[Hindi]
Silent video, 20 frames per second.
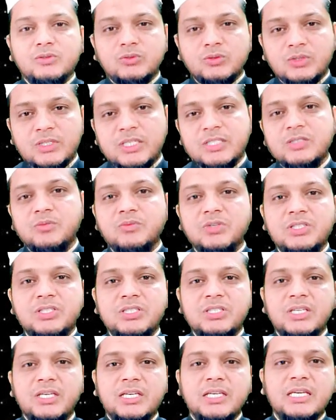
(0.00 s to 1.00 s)
तो ये
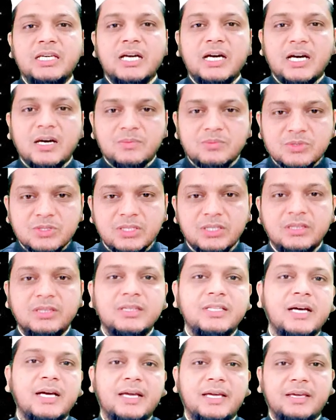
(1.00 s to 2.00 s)
समझिए कि आप
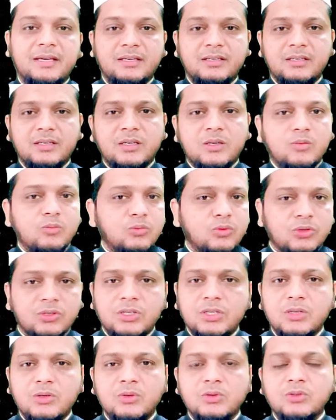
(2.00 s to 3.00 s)
ज़िंदा हैं
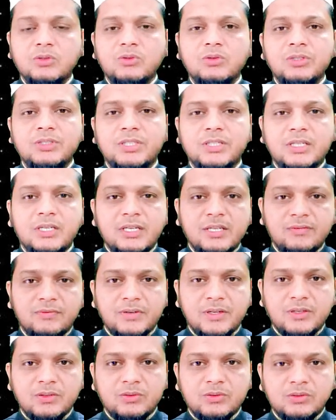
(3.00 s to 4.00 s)
मुर्दे को तो कोई
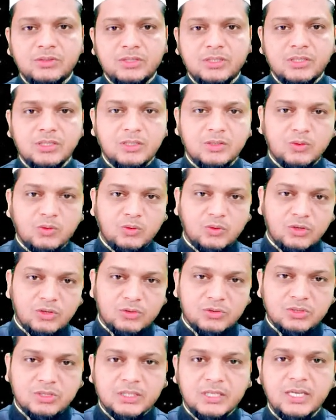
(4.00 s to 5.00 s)
तकलीफ़ नहीं होती
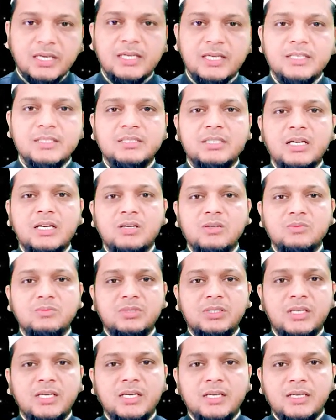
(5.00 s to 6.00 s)
कोई उसके
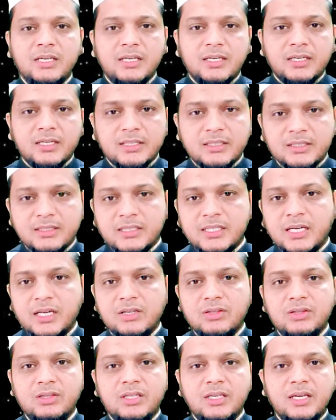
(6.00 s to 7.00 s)
ज़ख्म दे
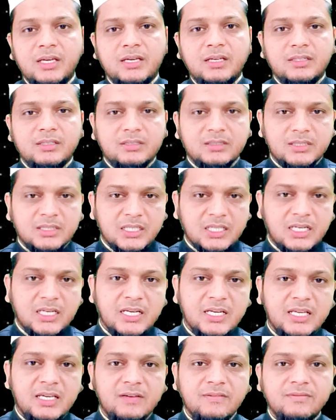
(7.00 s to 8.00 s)
दर्द दे
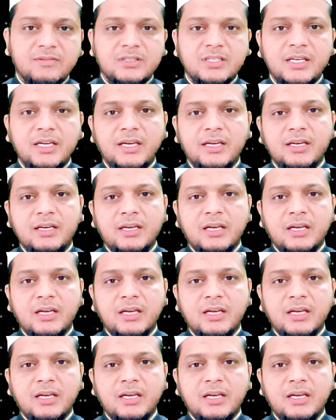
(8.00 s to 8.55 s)
तकलीफ़ दे